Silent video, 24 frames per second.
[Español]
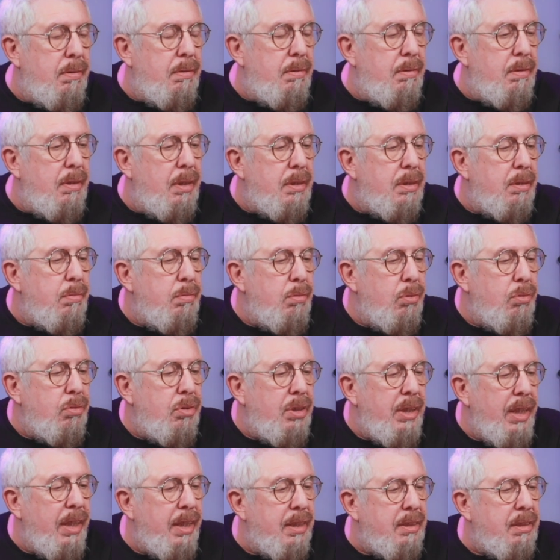hace unos
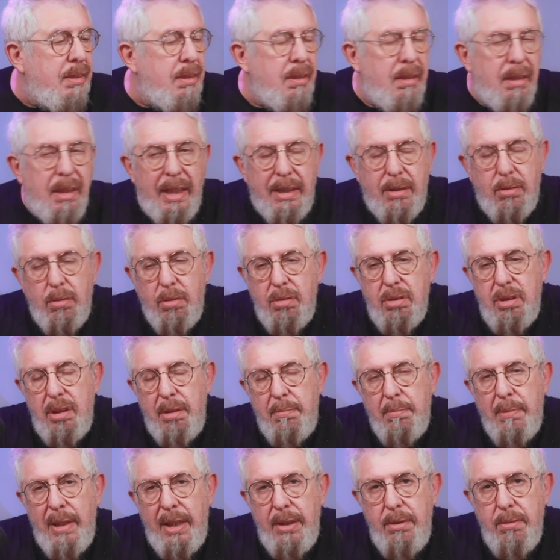días, 14 de
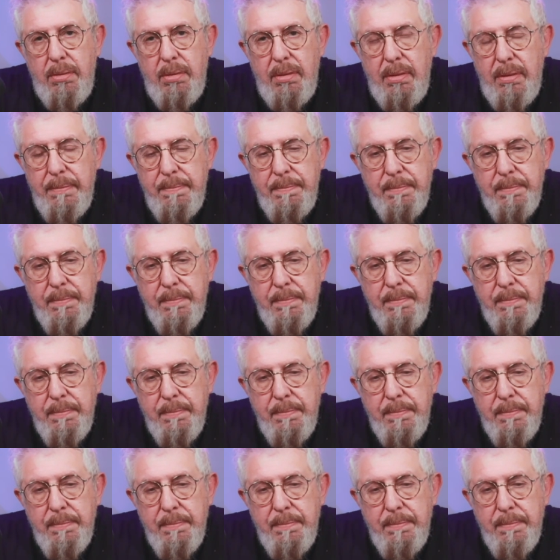mayo,